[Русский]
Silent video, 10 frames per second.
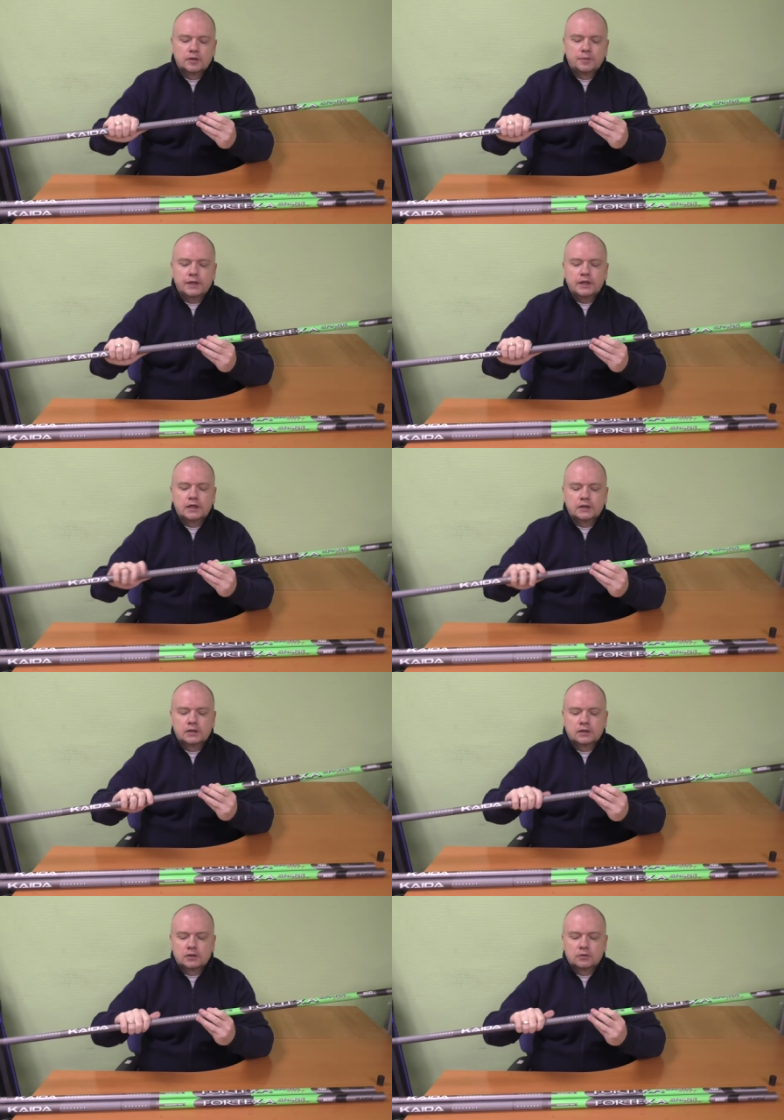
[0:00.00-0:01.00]

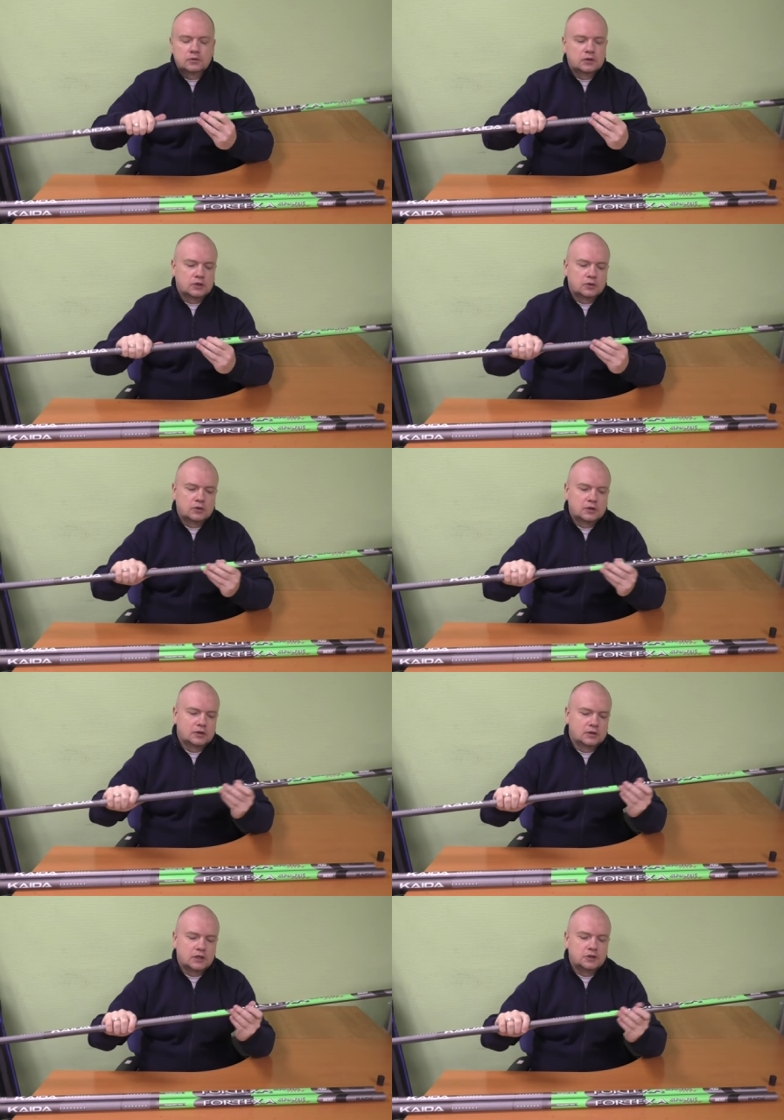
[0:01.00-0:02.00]
приятное такое,
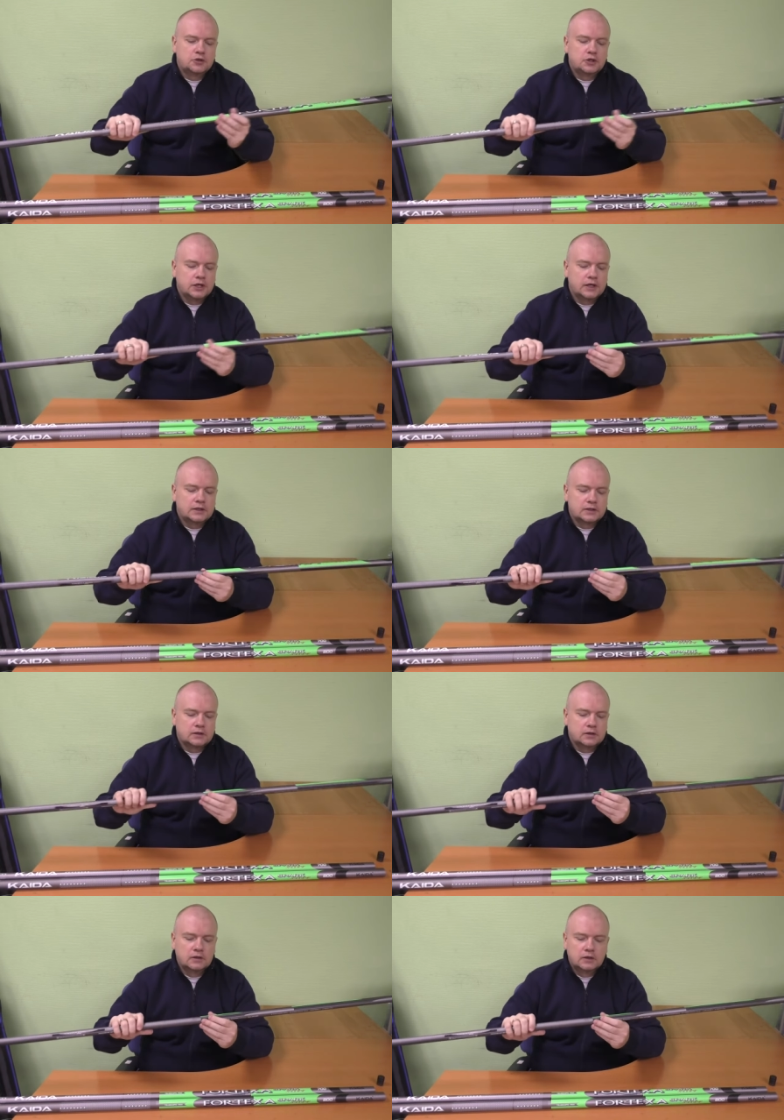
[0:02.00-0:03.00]
которое ощущается,
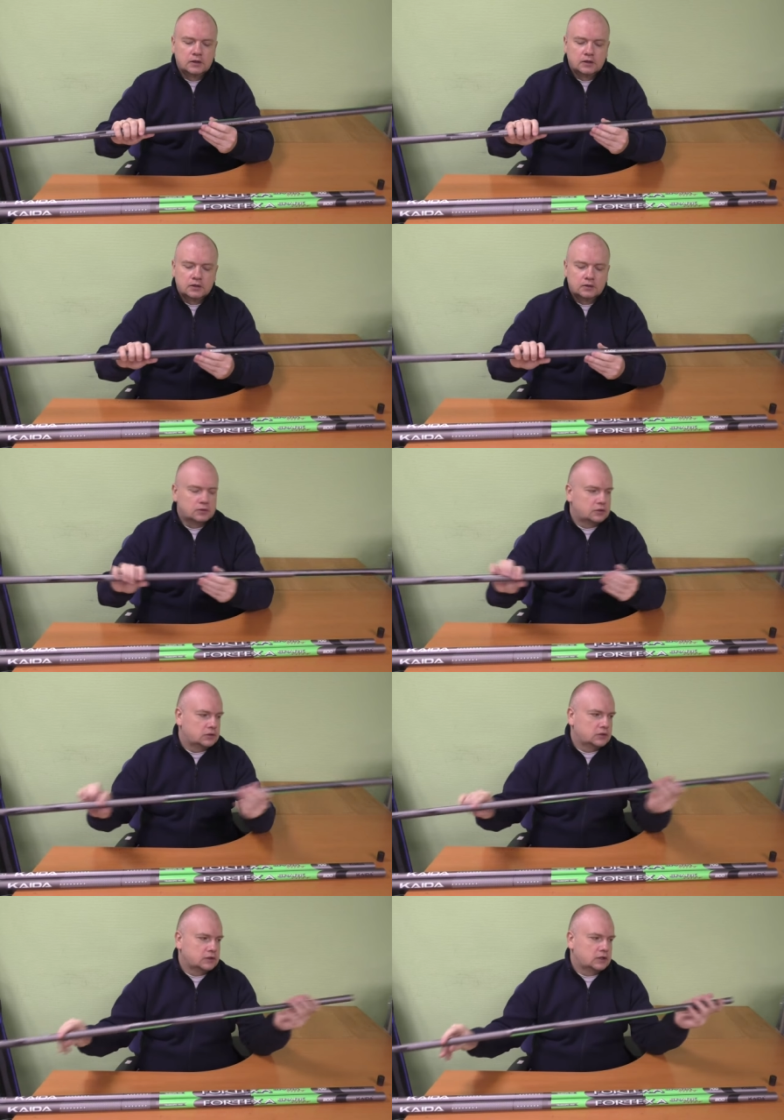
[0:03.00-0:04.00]
да, то
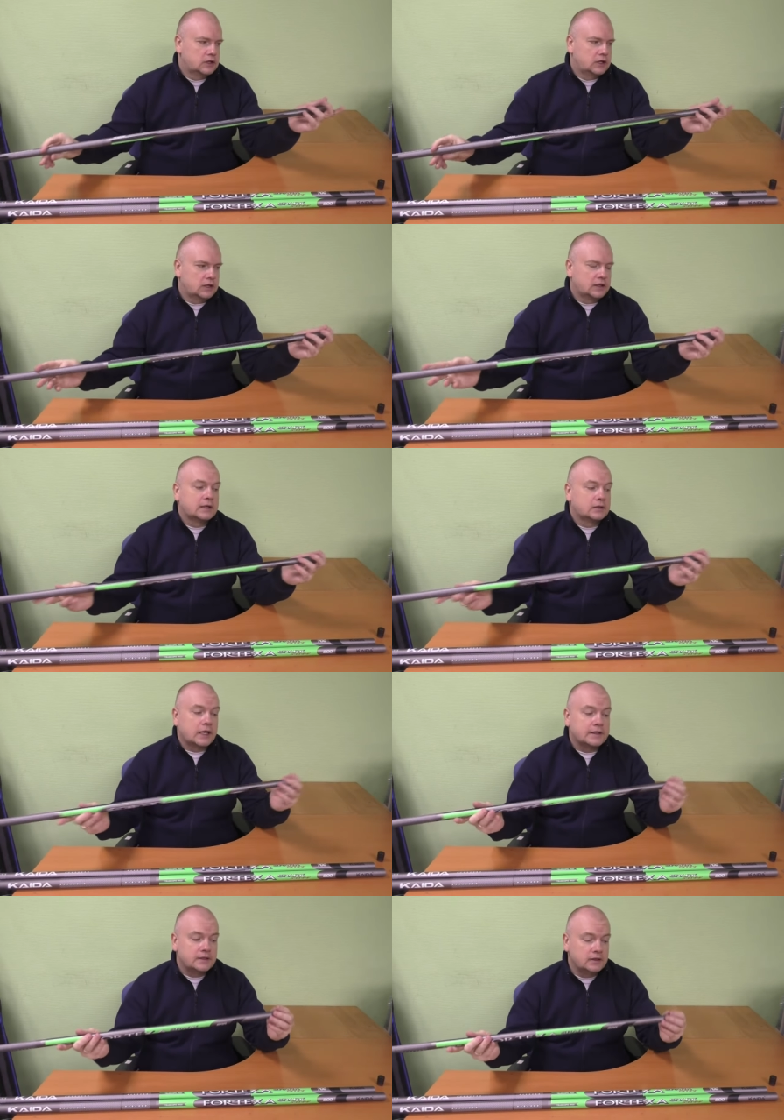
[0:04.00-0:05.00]
есть слегка так
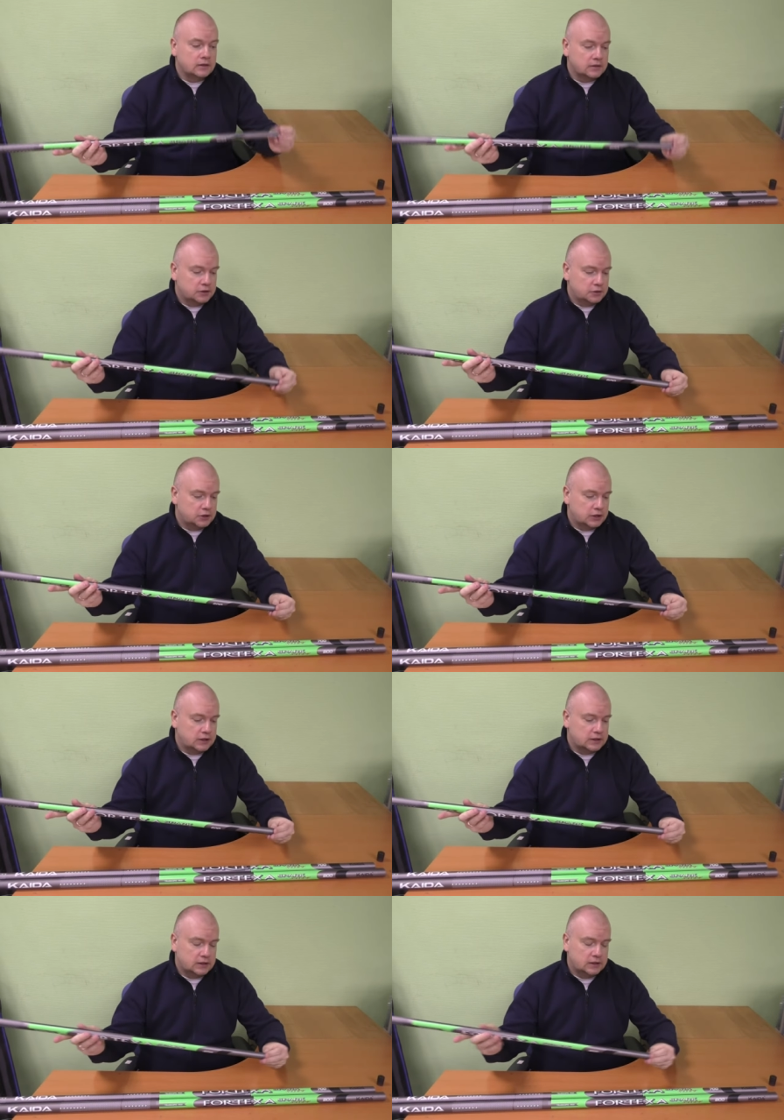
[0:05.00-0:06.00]
тактильно
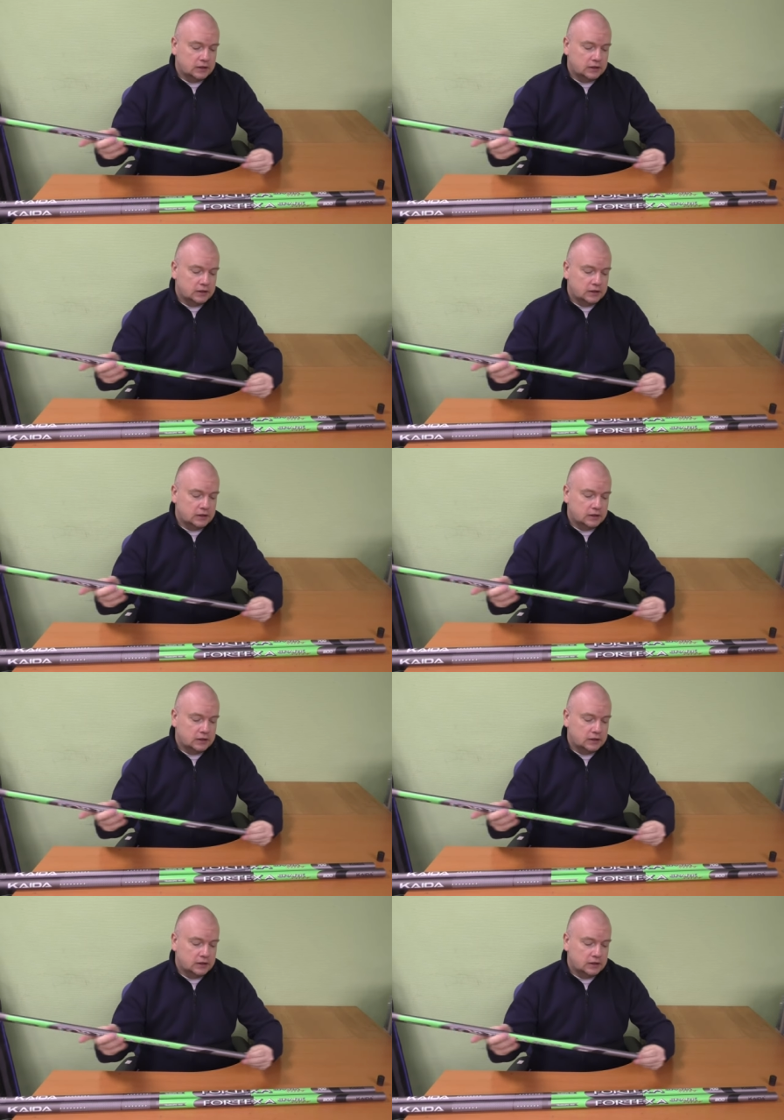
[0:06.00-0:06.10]
ощущается.